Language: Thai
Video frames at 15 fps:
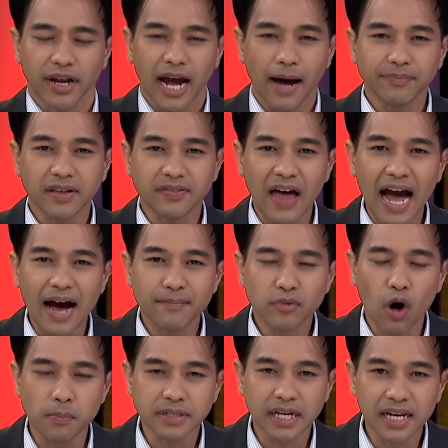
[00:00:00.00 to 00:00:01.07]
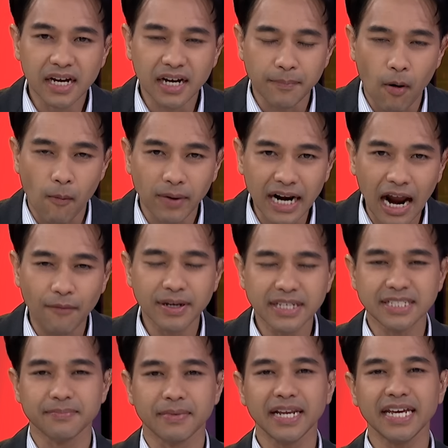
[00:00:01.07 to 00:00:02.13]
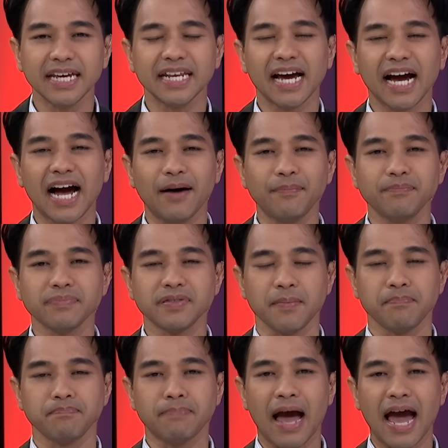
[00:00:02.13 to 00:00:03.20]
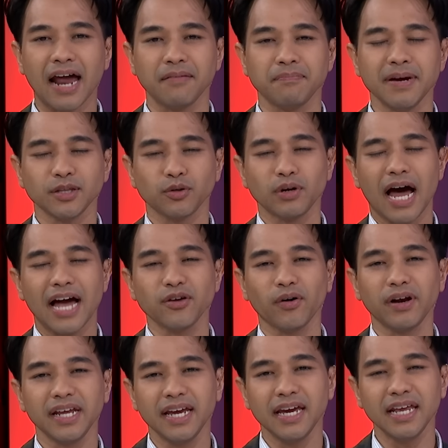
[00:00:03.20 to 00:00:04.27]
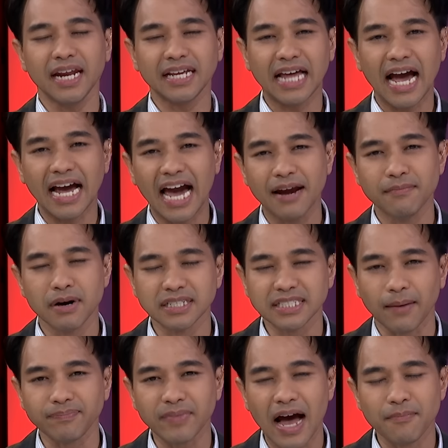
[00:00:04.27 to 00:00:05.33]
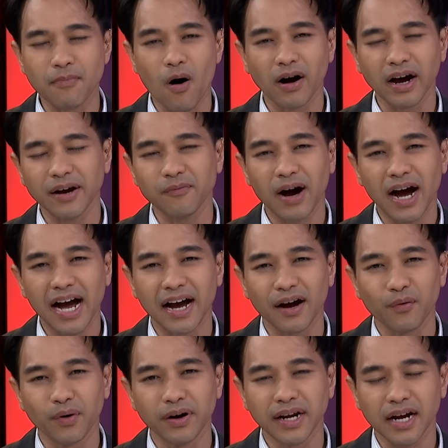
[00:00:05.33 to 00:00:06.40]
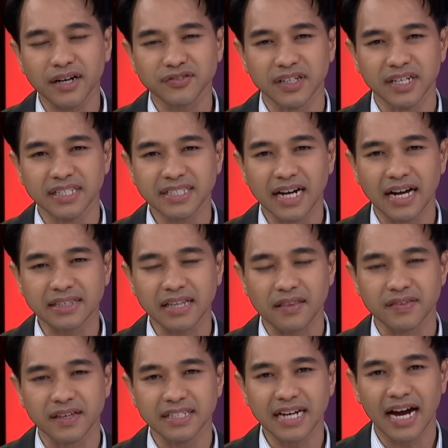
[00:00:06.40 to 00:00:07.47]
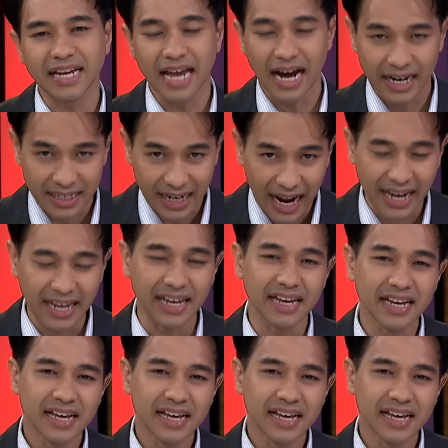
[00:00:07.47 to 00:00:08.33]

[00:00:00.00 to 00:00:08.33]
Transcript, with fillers: สวัสดีครับติดตามคมชัดลึกกับผมราวิทย์จิมมณีนะครับ18มิถุนายนนี้ในทางการเมืองจับตามองกันว่าคุณทักษิณจะตัดสินใจอย่างไร